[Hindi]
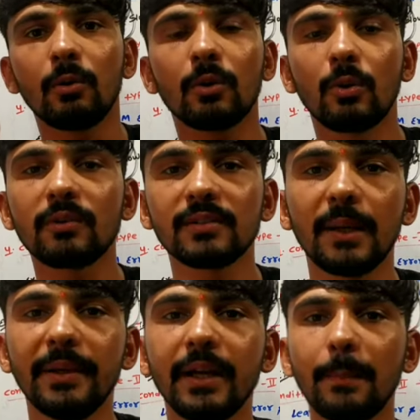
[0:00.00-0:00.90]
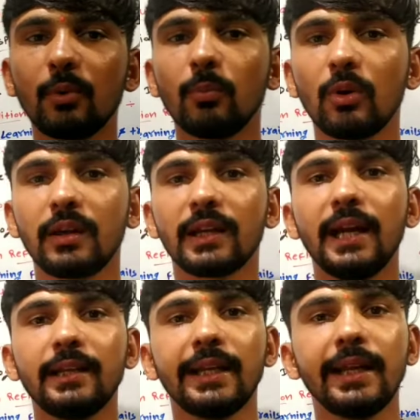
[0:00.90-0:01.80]
और नोट्स का मैंने आपको बोल रखा
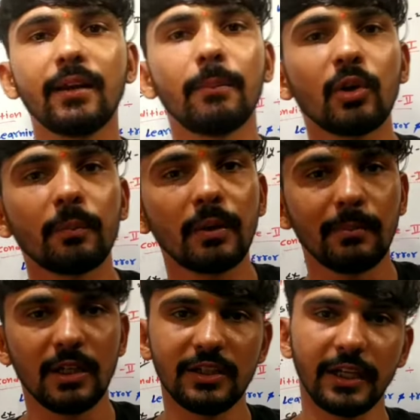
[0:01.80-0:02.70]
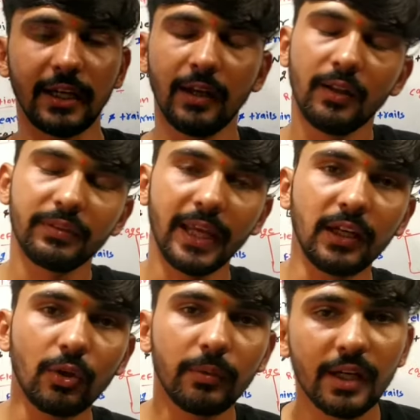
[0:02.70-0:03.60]
है टेलीग्राम के ऊपर मिल जाएंगे
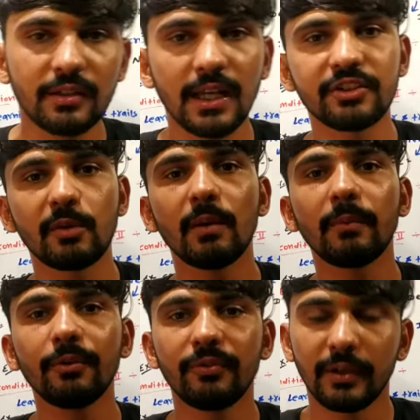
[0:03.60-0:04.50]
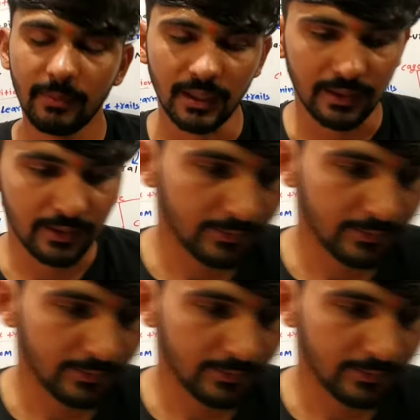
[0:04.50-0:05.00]
थैंक यू नेक्स्ट लेक्चर में फिर मिलेंगे